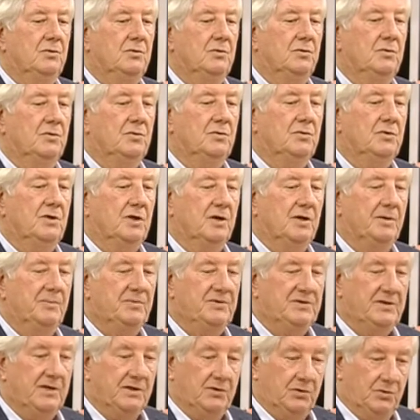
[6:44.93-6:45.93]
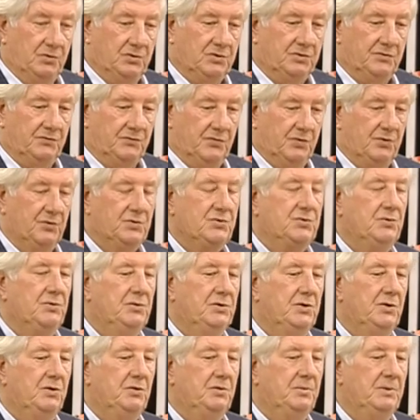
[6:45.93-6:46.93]
und da gibt es seriöse Forschung
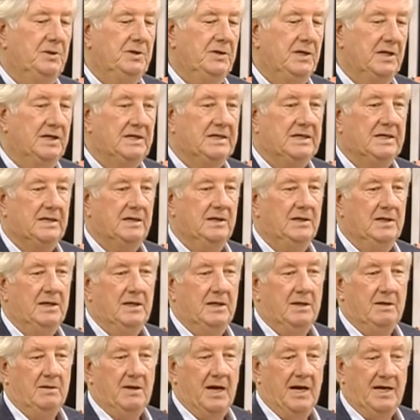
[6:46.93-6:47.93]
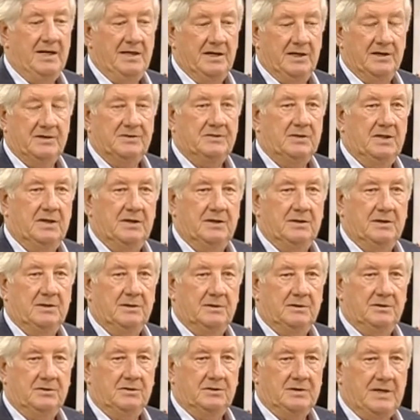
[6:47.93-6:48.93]
darüber, die hat ja einiges an,
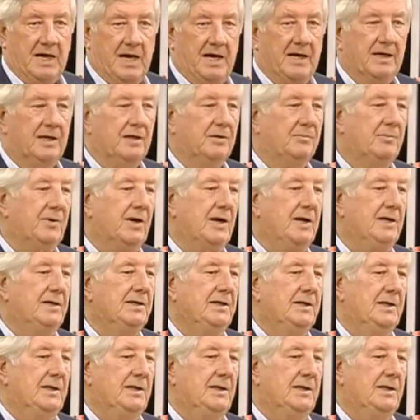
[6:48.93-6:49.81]
zutage gebracht,